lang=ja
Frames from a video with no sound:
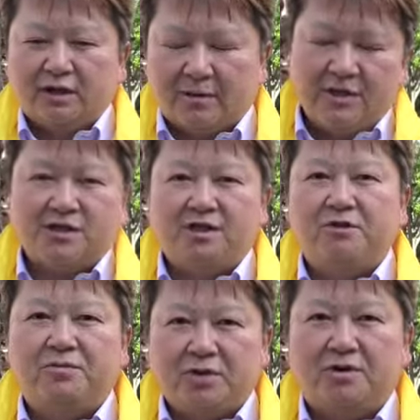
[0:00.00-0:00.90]
魂
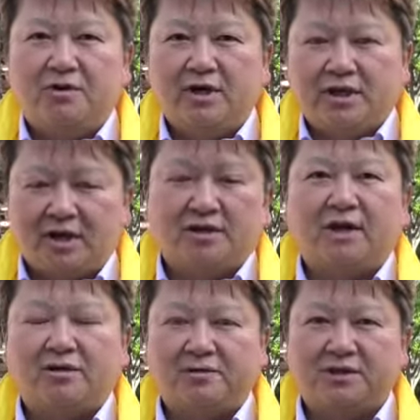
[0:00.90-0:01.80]
の一票をいただき
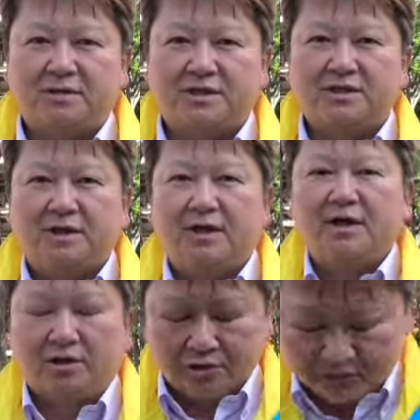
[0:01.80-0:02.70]
たいと思ってます。よ
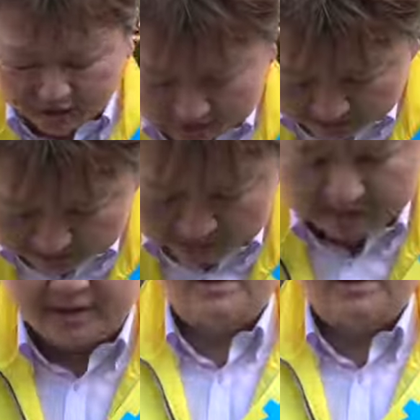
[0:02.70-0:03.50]
ろしくお願いします。あ